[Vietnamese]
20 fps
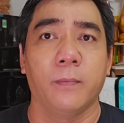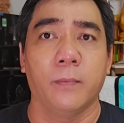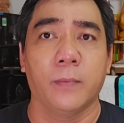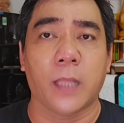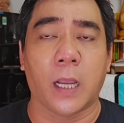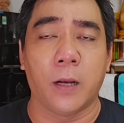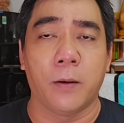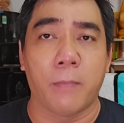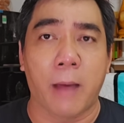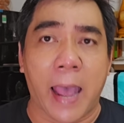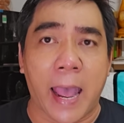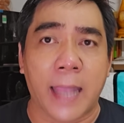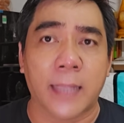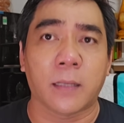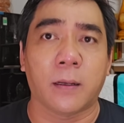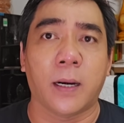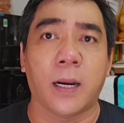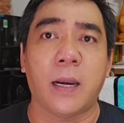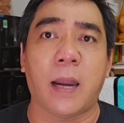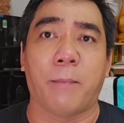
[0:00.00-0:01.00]
từ 3
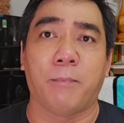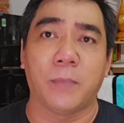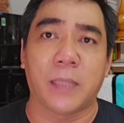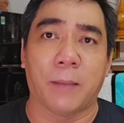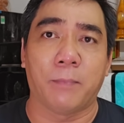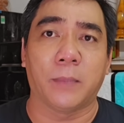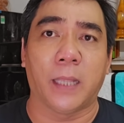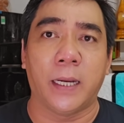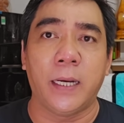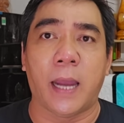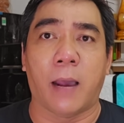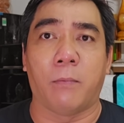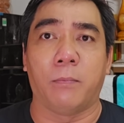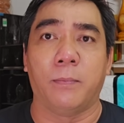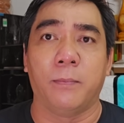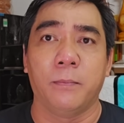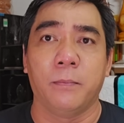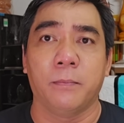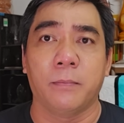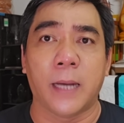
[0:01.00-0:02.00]
cho đến 500 tỷ
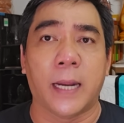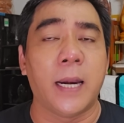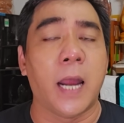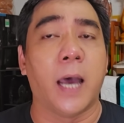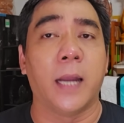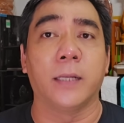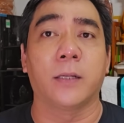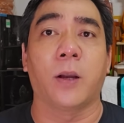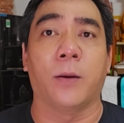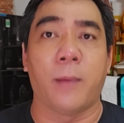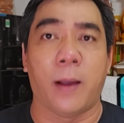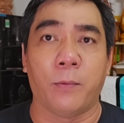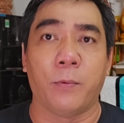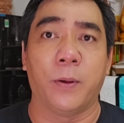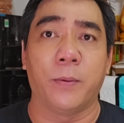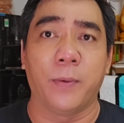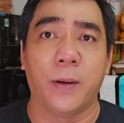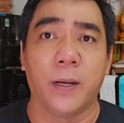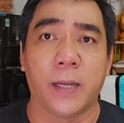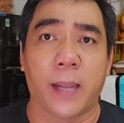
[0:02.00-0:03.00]
đồng để đền cho bà
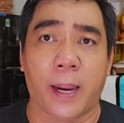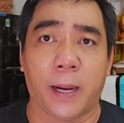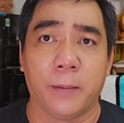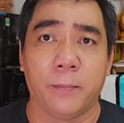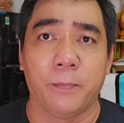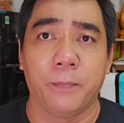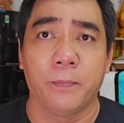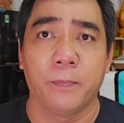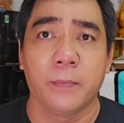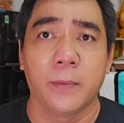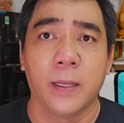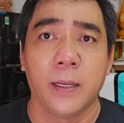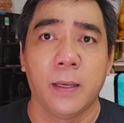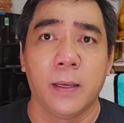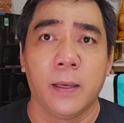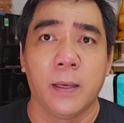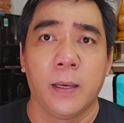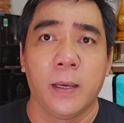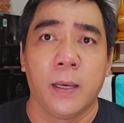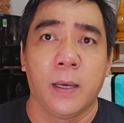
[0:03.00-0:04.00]
Nguyễn Phương Hằng
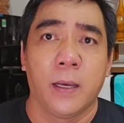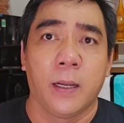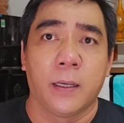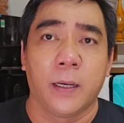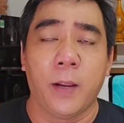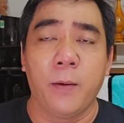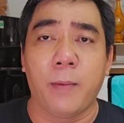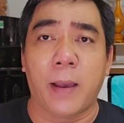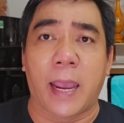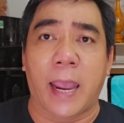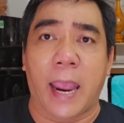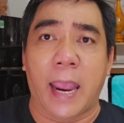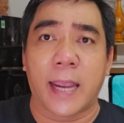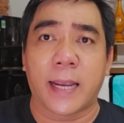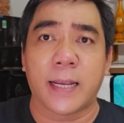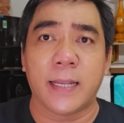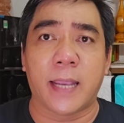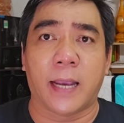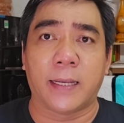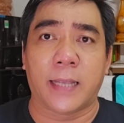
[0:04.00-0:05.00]
nếu mà hai
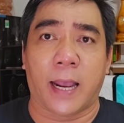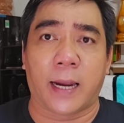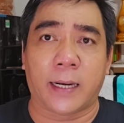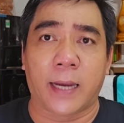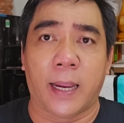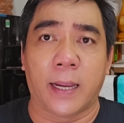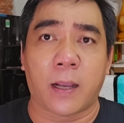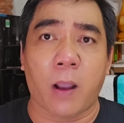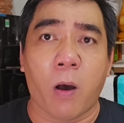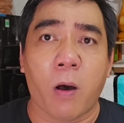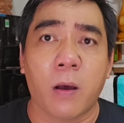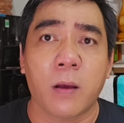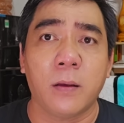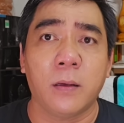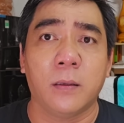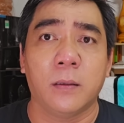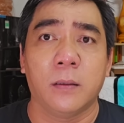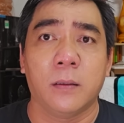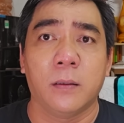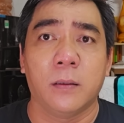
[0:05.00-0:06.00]
cái nhân vật này
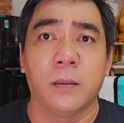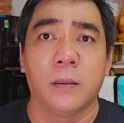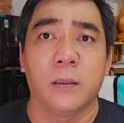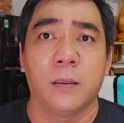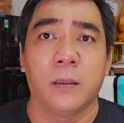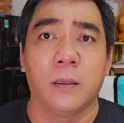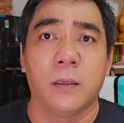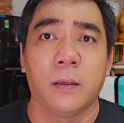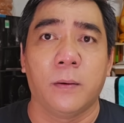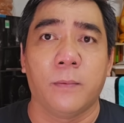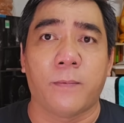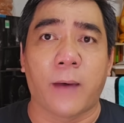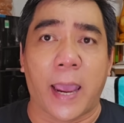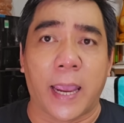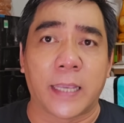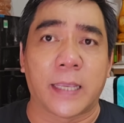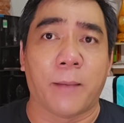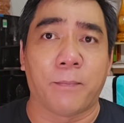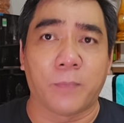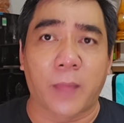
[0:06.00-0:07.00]
có
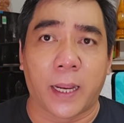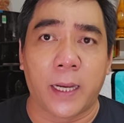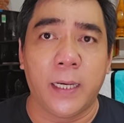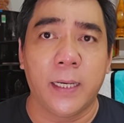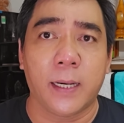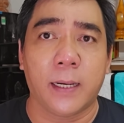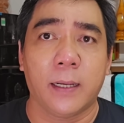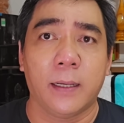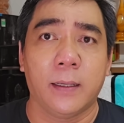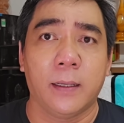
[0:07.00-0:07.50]
vài trăm tỷ đó